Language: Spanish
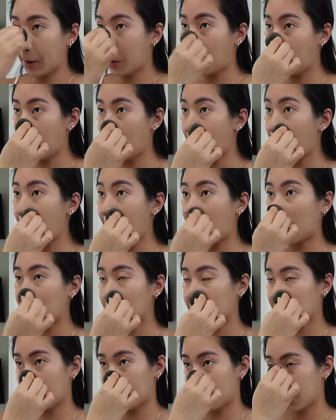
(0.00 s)
como en
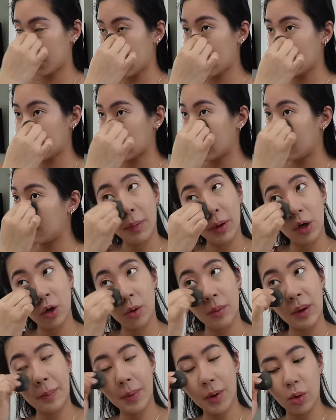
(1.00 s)
los tiempos de antes. Pero no
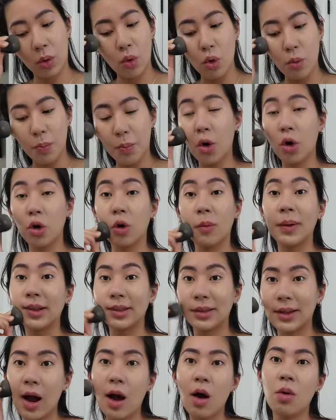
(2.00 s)
me preocupo, no me
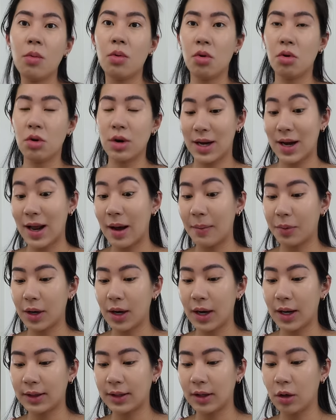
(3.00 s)
traumo ni nada por
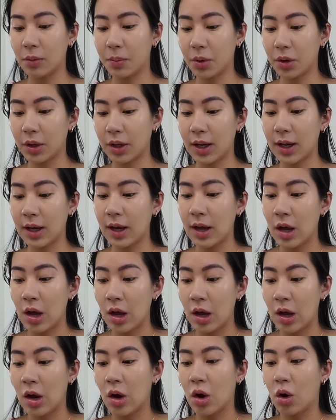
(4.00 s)
el estilo porque
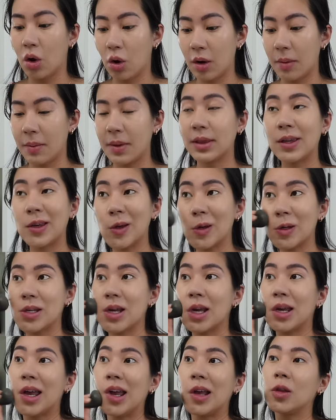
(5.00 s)
obviamente yo
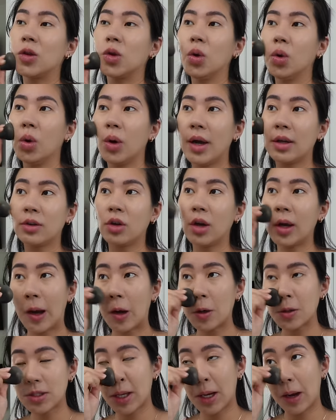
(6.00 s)
sé que todo esto es
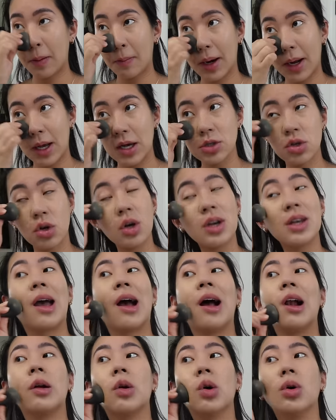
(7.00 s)
causa del embarazo y
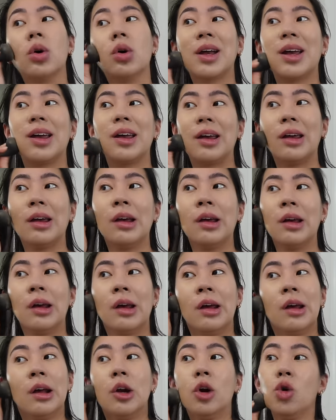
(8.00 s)
es algo que
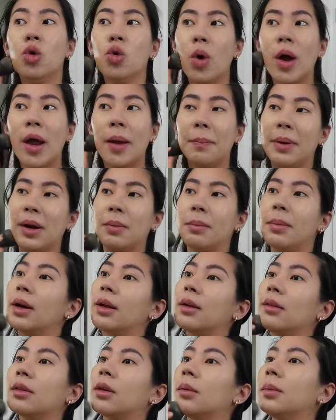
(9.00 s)
no es
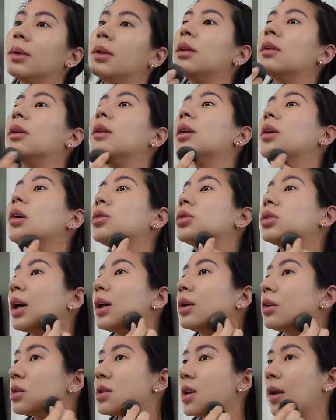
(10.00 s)
permanente, ¿me entiendes? O
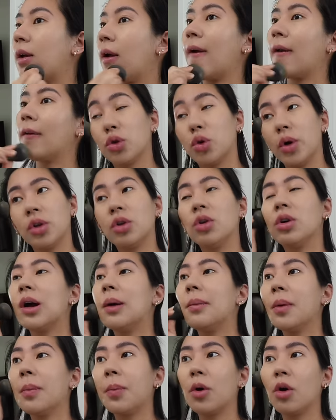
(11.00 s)
sea, yo sé que todos estos
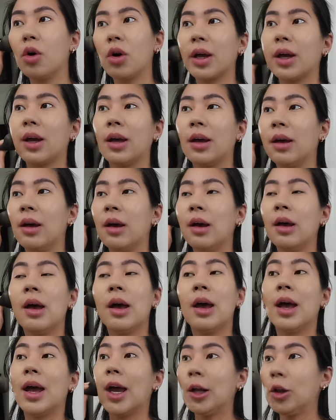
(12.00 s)
cambios por lo que
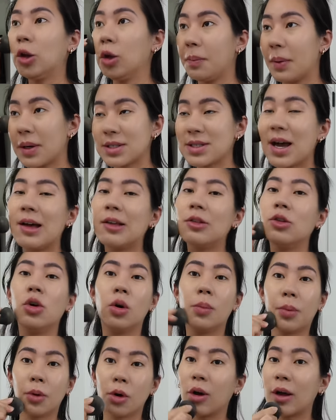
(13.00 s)
estoy pasando
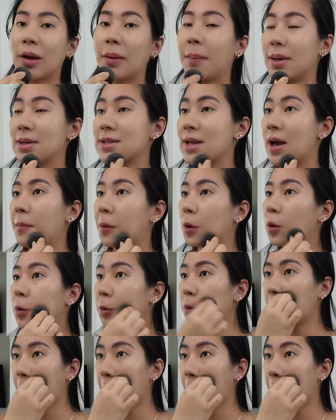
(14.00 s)
o por lo que pasamos